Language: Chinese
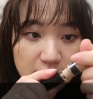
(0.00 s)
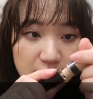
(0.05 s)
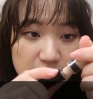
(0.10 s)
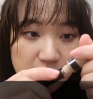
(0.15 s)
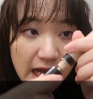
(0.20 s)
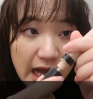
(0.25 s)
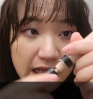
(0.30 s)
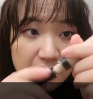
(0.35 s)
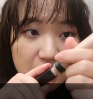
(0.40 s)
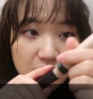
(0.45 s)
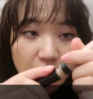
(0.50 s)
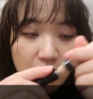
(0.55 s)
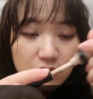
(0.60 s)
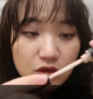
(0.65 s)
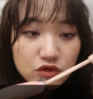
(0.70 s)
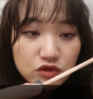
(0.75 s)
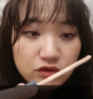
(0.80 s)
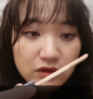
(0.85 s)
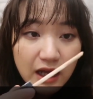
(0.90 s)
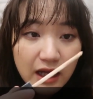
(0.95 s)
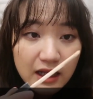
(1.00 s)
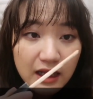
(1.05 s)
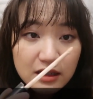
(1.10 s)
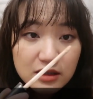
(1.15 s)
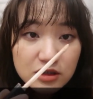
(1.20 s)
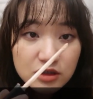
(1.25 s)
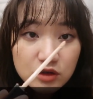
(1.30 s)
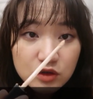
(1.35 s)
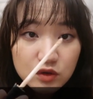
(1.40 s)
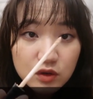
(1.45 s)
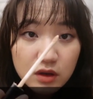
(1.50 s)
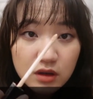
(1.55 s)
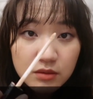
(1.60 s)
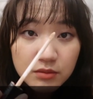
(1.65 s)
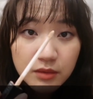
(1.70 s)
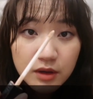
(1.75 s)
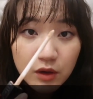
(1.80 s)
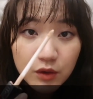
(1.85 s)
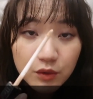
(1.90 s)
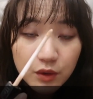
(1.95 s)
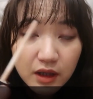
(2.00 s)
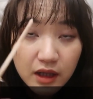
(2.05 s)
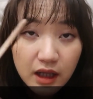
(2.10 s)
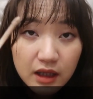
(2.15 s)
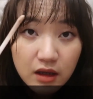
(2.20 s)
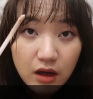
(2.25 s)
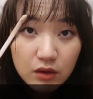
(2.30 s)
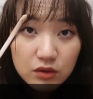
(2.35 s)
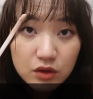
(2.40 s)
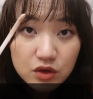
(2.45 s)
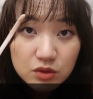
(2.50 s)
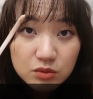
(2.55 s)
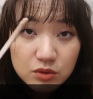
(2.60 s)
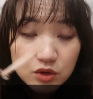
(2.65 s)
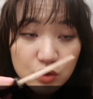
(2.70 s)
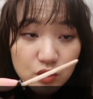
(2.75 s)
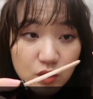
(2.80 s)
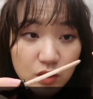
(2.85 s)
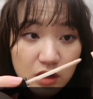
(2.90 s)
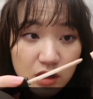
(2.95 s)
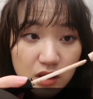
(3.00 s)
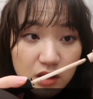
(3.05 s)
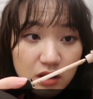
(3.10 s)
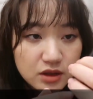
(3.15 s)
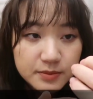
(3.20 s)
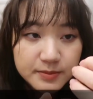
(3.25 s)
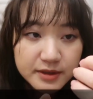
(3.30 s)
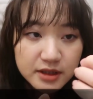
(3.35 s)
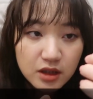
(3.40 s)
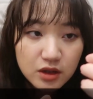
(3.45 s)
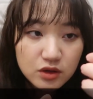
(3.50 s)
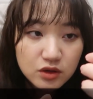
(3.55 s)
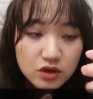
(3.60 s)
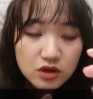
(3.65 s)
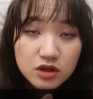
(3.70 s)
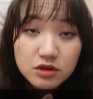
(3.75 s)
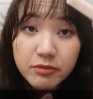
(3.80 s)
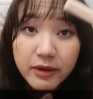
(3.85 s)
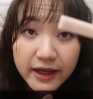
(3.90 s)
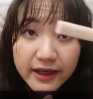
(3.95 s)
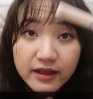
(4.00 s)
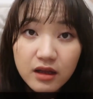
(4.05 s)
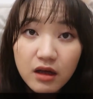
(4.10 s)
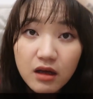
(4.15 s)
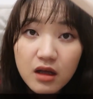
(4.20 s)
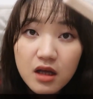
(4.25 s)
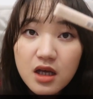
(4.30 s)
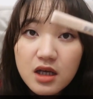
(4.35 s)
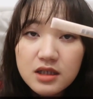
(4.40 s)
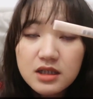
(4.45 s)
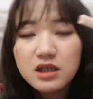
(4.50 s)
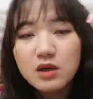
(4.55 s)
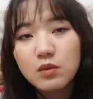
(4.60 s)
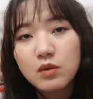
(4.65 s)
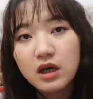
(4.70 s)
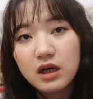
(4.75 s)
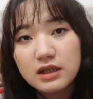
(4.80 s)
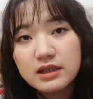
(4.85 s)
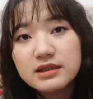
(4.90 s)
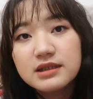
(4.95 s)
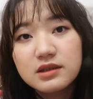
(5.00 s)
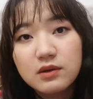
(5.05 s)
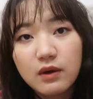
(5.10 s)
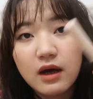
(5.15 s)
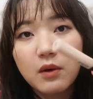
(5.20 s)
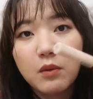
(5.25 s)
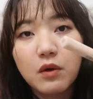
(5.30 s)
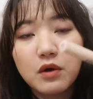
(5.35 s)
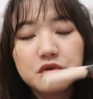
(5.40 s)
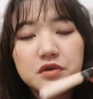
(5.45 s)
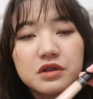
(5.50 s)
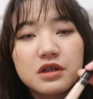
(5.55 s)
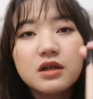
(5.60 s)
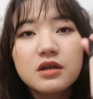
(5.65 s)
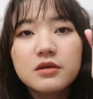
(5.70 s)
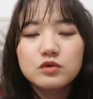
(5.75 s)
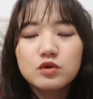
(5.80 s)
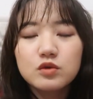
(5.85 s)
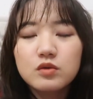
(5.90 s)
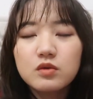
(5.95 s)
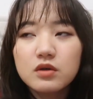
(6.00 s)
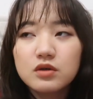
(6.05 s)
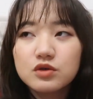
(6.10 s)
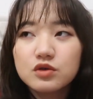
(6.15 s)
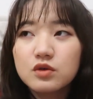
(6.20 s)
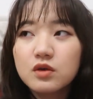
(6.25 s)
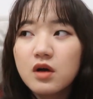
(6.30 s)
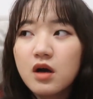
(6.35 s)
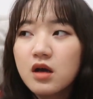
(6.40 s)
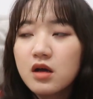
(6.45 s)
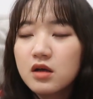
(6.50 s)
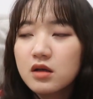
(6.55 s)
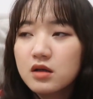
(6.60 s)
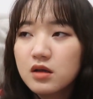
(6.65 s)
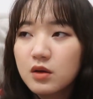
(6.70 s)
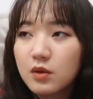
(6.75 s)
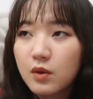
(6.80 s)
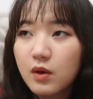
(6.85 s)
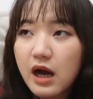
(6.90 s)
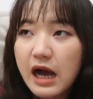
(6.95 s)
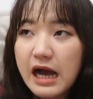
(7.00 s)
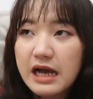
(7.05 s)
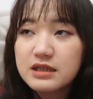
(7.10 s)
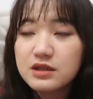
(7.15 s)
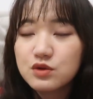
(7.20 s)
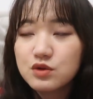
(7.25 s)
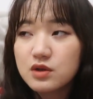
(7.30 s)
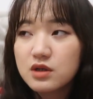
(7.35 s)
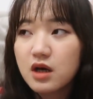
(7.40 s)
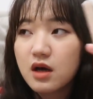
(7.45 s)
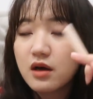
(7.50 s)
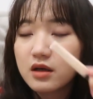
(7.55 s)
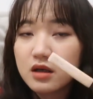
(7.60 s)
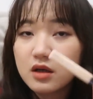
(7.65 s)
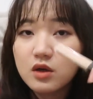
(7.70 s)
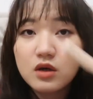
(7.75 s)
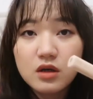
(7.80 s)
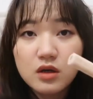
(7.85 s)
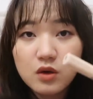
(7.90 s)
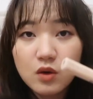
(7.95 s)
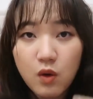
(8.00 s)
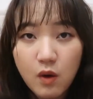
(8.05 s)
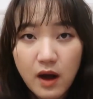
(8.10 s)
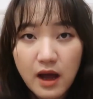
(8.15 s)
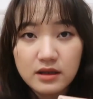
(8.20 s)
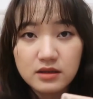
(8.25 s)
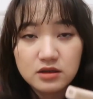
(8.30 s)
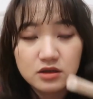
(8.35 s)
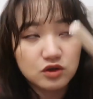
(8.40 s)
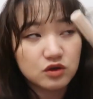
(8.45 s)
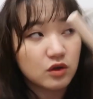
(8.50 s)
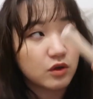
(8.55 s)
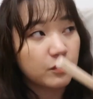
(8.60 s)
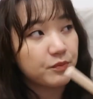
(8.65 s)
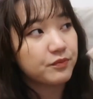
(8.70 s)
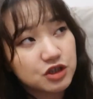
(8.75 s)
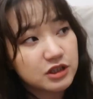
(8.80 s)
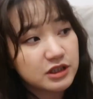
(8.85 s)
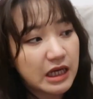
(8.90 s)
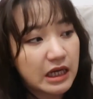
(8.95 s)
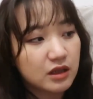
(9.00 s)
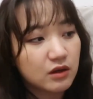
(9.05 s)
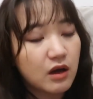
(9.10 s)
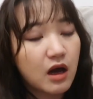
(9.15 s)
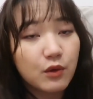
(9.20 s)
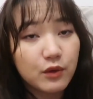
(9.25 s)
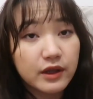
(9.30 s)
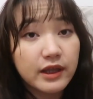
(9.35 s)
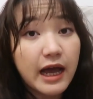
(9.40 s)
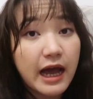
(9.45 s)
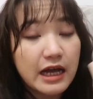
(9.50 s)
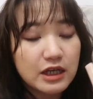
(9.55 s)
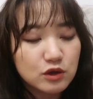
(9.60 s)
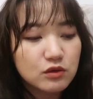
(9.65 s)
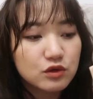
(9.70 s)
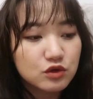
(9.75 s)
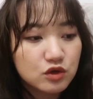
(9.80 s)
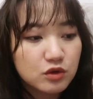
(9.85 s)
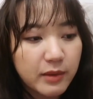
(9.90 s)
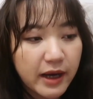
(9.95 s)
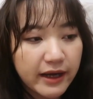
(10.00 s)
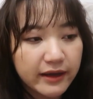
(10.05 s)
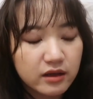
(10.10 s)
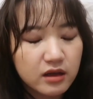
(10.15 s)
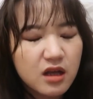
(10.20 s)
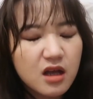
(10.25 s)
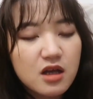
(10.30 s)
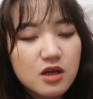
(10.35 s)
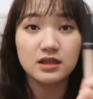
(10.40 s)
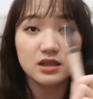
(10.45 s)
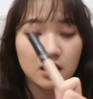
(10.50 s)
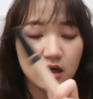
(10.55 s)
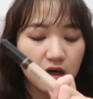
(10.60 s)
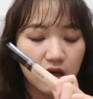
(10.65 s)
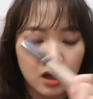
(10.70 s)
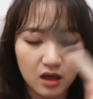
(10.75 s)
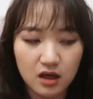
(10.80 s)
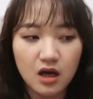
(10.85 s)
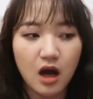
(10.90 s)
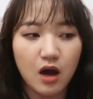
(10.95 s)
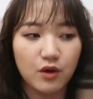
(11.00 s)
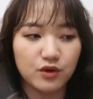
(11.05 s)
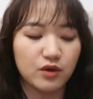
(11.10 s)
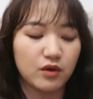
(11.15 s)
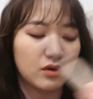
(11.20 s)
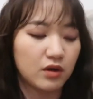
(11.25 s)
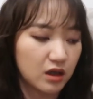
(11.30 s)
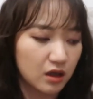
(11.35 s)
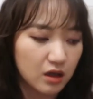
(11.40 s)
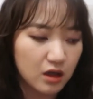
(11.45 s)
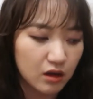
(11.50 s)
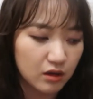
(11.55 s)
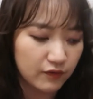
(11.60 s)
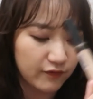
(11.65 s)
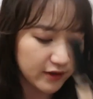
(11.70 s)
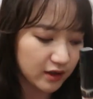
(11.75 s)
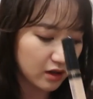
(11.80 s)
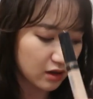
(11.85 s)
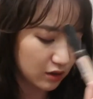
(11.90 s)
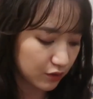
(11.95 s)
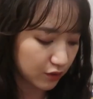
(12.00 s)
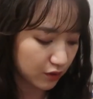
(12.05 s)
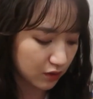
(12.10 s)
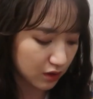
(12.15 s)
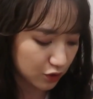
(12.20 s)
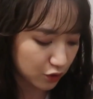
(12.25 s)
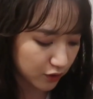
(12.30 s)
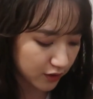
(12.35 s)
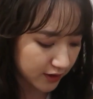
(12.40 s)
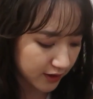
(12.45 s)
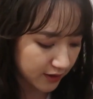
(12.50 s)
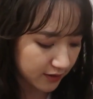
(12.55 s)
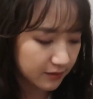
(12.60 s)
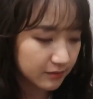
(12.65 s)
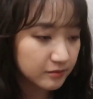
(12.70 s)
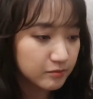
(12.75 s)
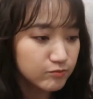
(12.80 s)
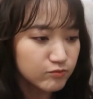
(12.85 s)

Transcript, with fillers: 现在还能套得出来了，只是说没有原来套的这么多了，基本上是没了。这个我很喜欢，我觉得如果说。我还需要一款这种遮瑕的话，我应该还是会去买的。这个很好用，很好，非常好用，很推荐。